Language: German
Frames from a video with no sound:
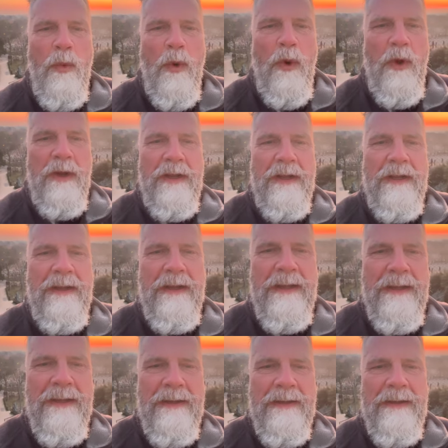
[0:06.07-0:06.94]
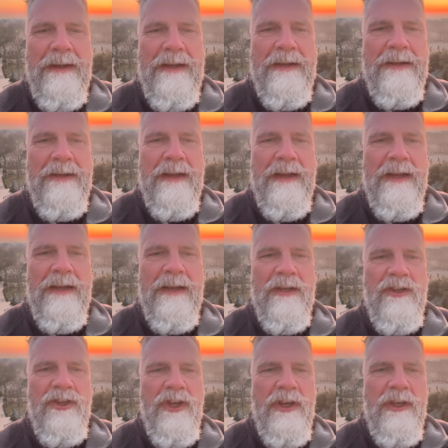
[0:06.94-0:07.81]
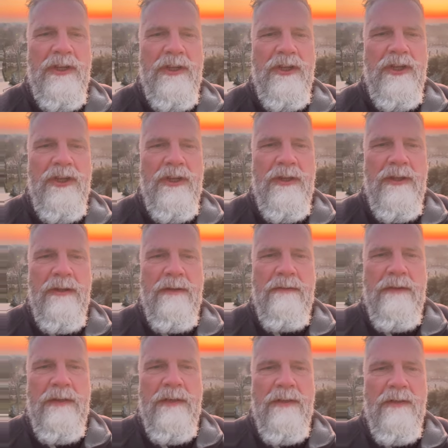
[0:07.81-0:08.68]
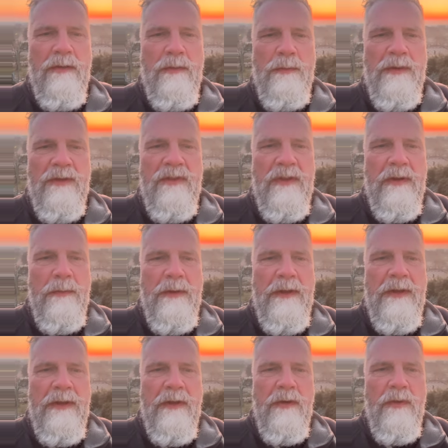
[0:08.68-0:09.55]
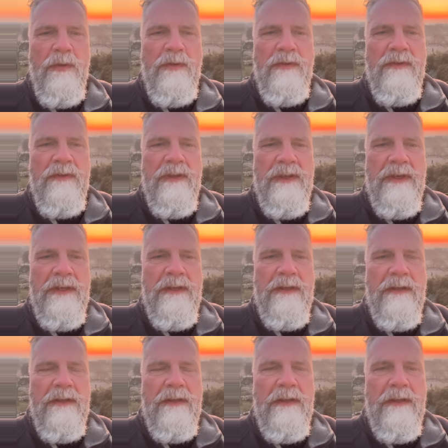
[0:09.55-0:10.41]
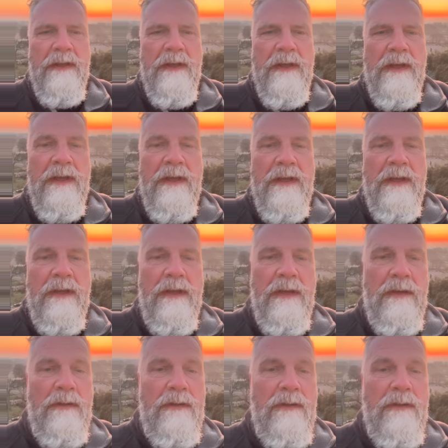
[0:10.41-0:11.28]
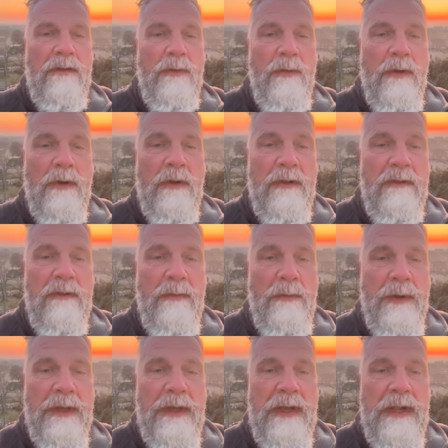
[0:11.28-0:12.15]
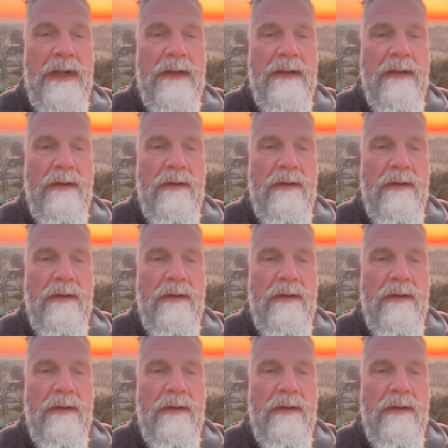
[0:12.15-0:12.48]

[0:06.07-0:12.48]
Morgen, Tag 3 der Challenge. Wie ihr so ein bisschen im Hintergrund seht, ist es immer noch ziemlich kalt